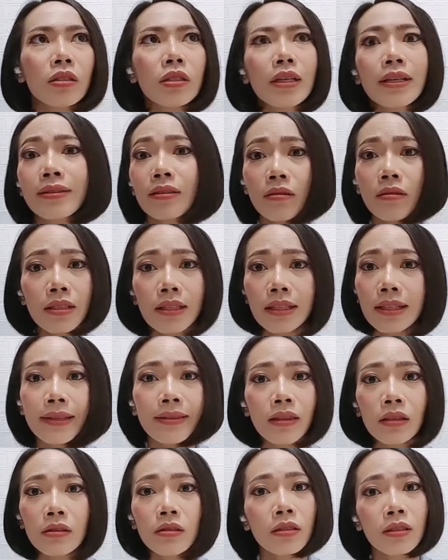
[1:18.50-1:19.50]
ฉันก็จะกิ
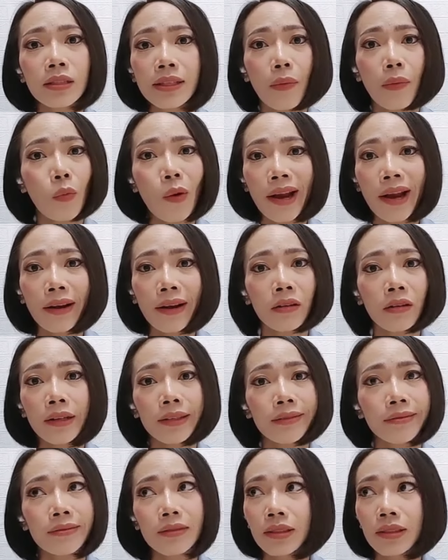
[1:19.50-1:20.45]
นแต่จืดกับหวานน้อย